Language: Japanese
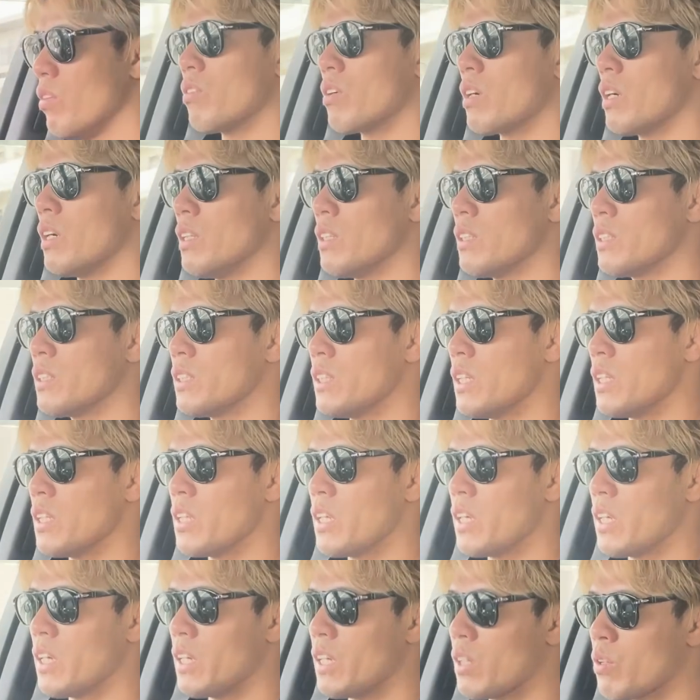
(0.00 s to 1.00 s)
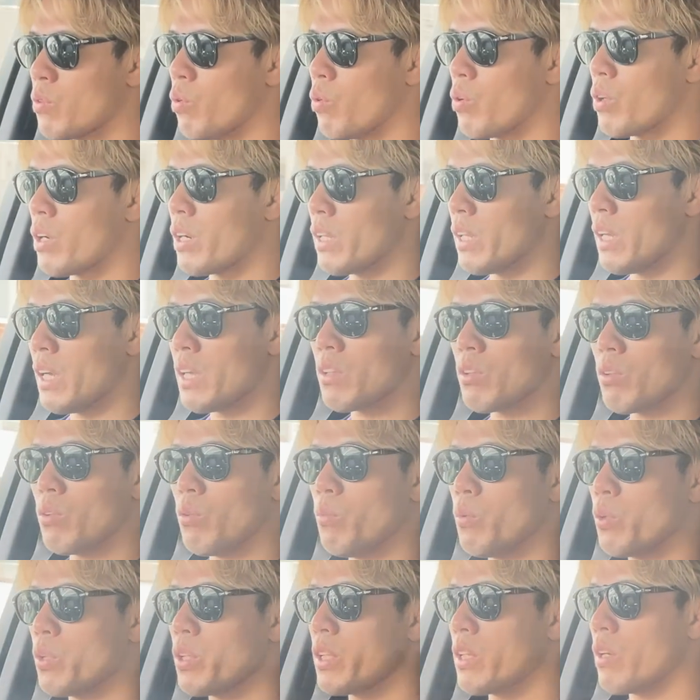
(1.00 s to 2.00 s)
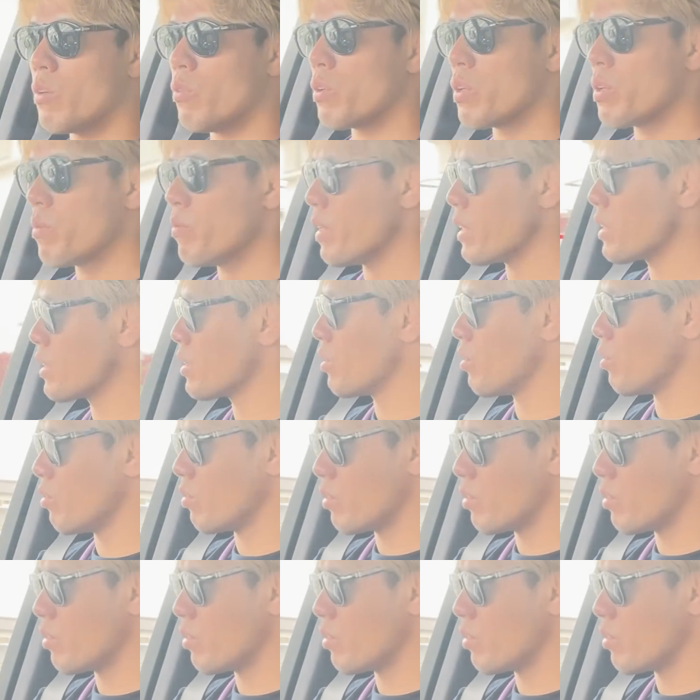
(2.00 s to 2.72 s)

観戦に行こうかなと思っておりますの